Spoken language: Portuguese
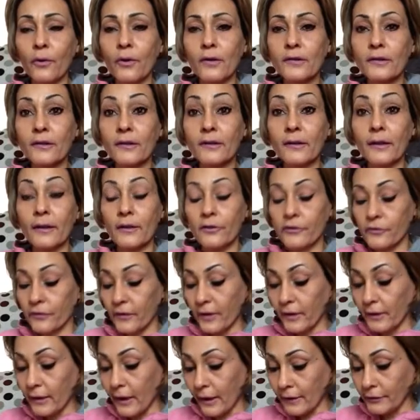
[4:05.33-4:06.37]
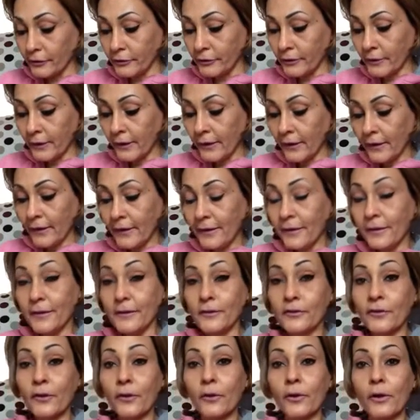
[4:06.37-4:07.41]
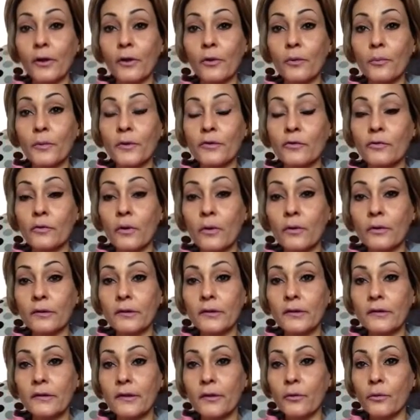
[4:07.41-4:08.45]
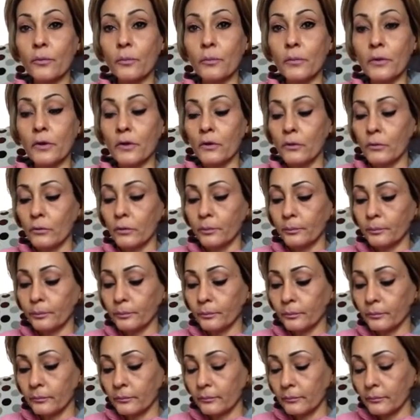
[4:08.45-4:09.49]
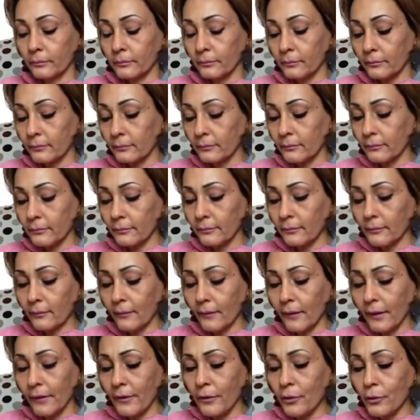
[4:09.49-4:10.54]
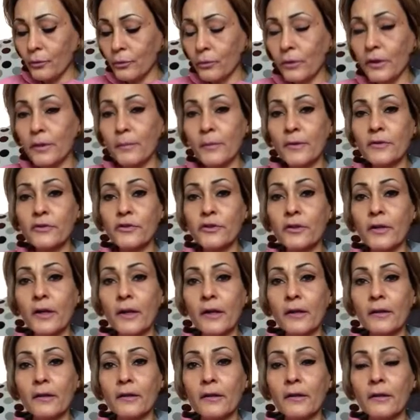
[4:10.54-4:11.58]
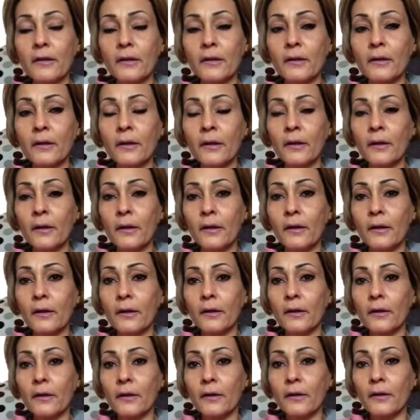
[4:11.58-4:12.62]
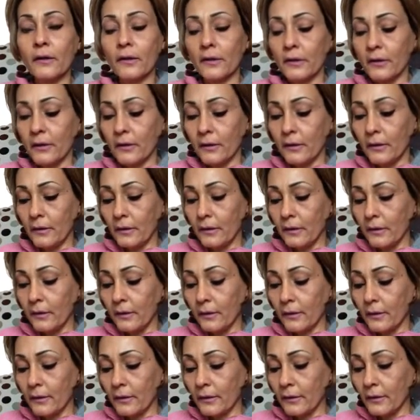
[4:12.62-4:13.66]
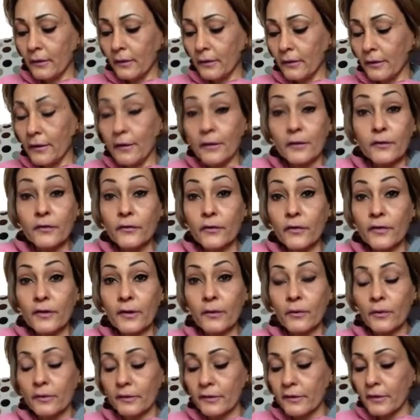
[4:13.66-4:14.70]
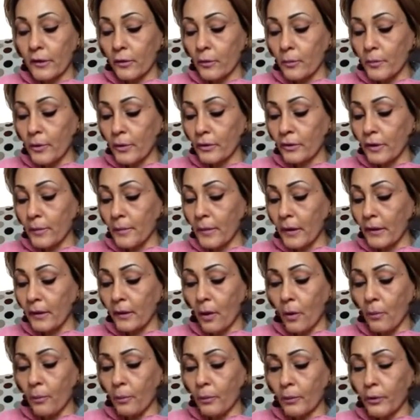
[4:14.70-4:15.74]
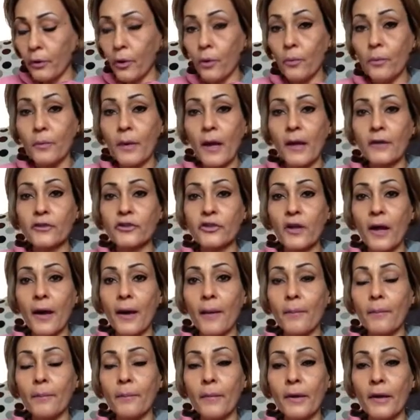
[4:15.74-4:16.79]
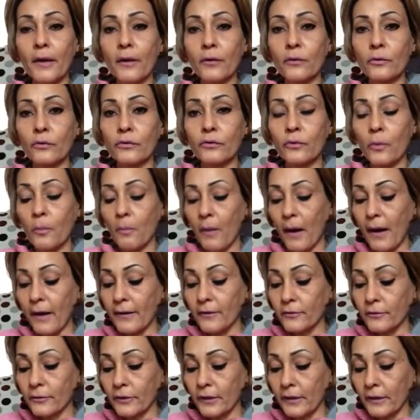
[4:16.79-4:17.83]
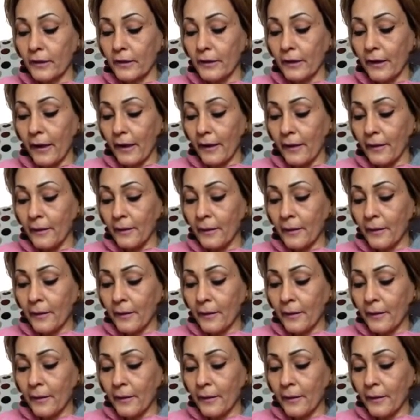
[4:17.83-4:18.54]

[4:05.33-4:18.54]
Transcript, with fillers: gosta dela de verdade. E isso agora começou a acontecer comigo. E eu nunca imaginei que, que que isso fosse acontecer comigo também, não por eu me achar menos ou mais do que ninguém,